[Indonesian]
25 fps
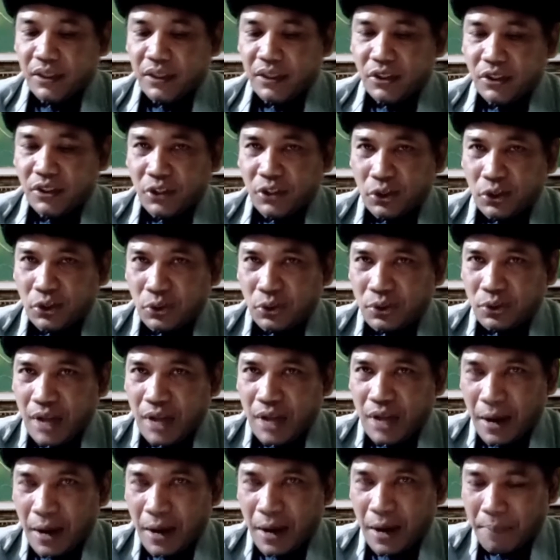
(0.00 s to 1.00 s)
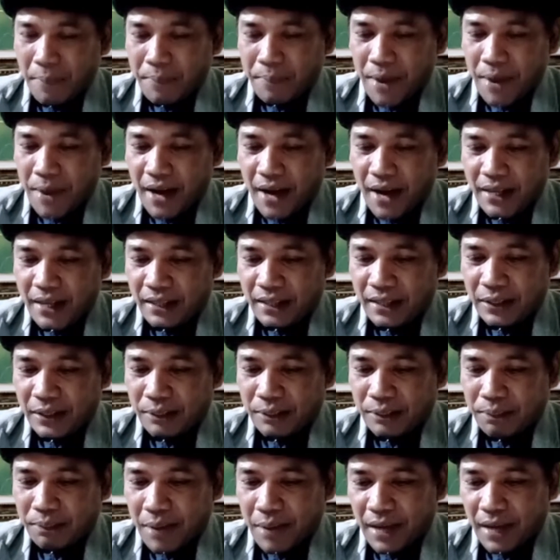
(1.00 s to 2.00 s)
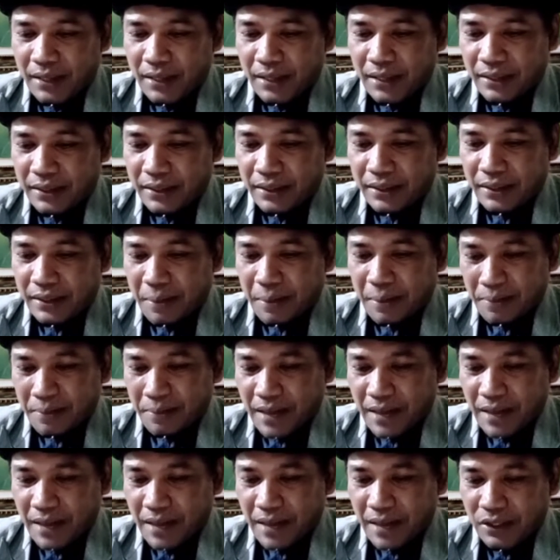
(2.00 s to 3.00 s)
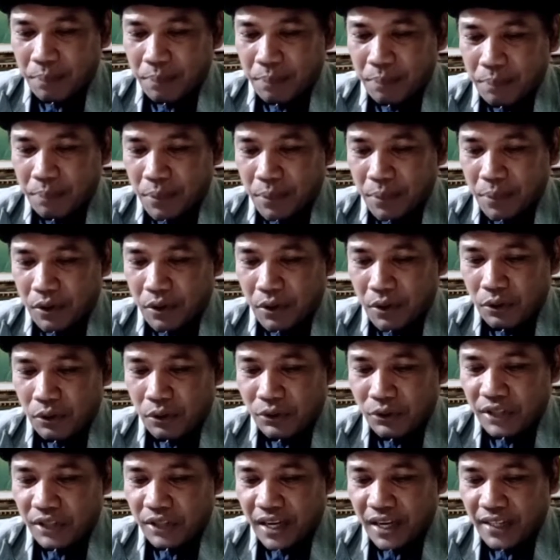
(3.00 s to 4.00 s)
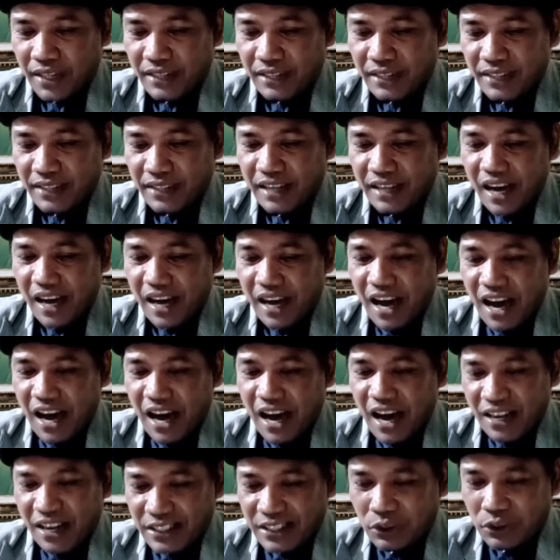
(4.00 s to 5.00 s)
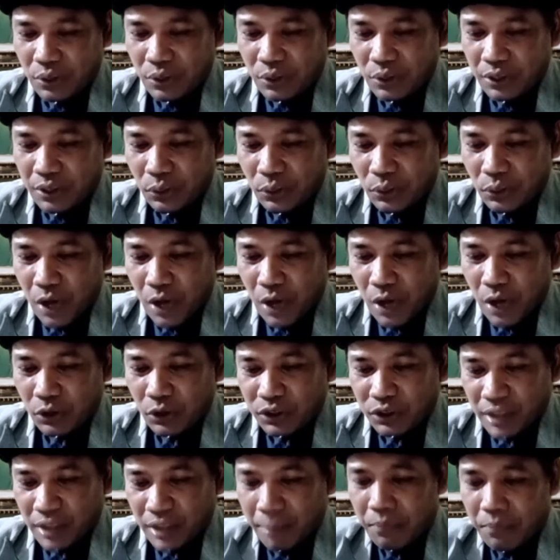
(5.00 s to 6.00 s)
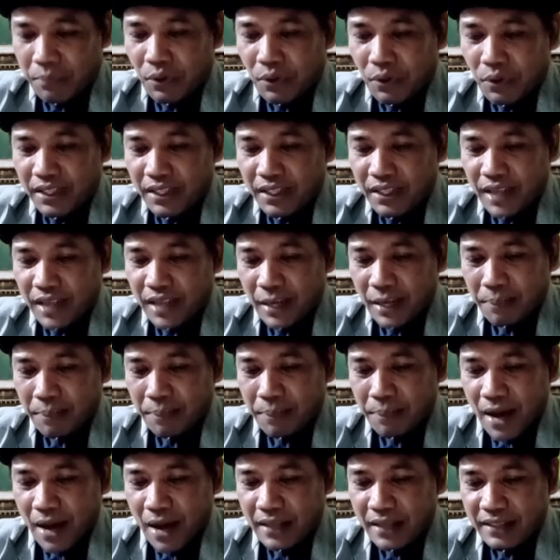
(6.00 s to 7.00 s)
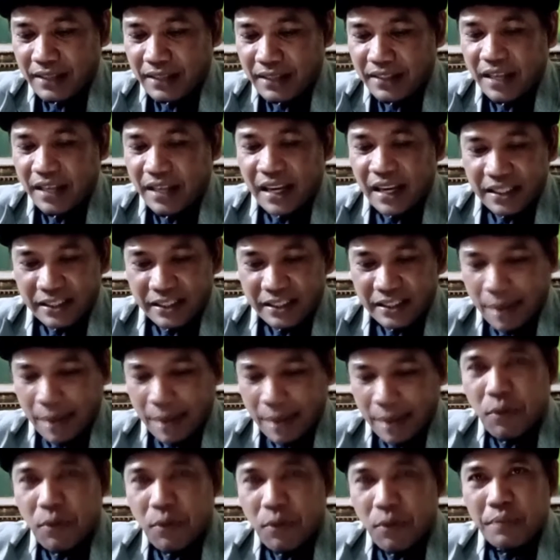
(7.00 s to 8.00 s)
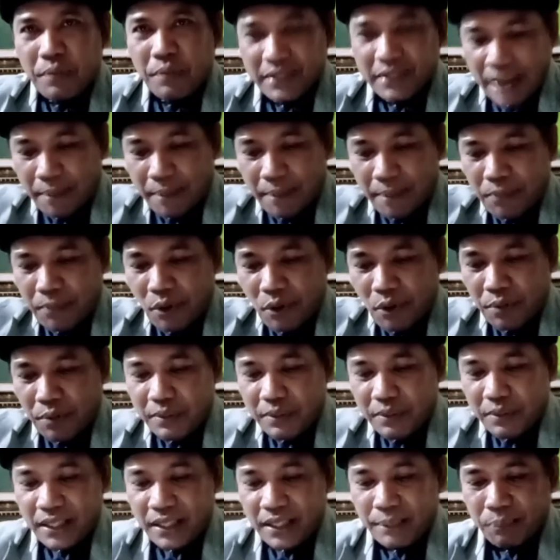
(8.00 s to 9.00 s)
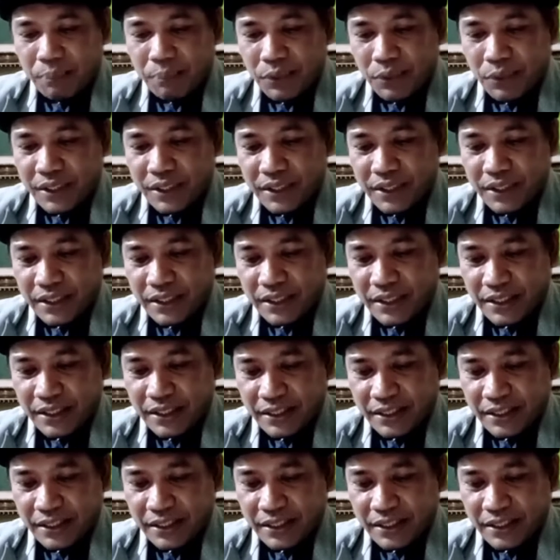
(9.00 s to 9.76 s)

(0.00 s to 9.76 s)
Sesudah bait-bait Malioboro usai, rindu itu kau sambung hingga ke Bali, sambung menyambung menjadi puisi.